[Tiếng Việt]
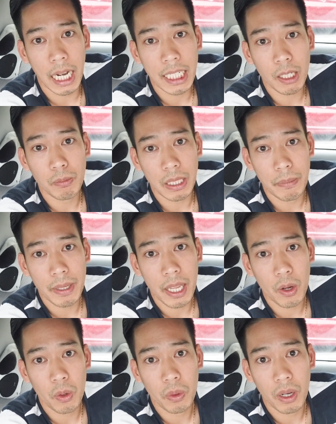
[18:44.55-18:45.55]
ở trong tiệm
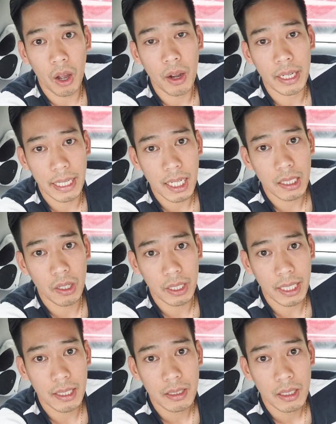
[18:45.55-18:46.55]
nail họ nghỉ hết rồi
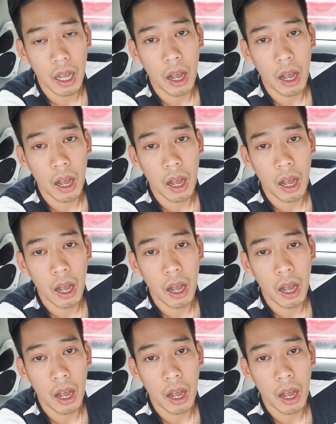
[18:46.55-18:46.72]
cái